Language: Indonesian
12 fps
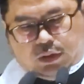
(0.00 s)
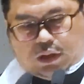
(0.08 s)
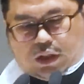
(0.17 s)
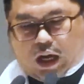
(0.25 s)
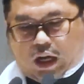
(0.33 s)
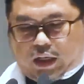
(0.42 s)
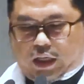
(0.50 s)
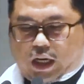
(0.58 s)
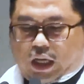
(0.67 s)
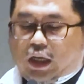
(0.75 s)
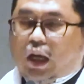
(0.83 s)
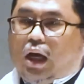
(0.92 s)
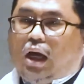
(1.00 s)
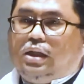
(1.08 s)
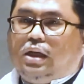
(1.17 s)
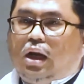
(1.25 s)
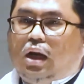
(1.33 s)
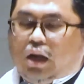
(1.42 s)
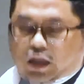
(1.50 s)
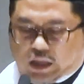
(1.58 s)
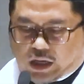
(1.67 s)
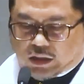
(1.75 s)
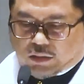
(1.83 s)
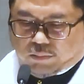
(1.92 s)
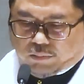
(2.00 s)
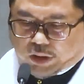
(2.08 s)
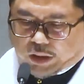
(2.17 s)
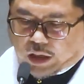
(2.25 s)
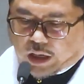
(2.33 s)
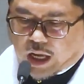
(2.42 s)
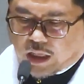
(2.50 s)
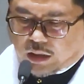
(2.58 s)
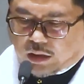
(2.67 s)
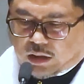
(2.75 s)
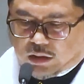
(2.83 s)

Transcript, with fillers: Akidah adalah ajaran yang terkait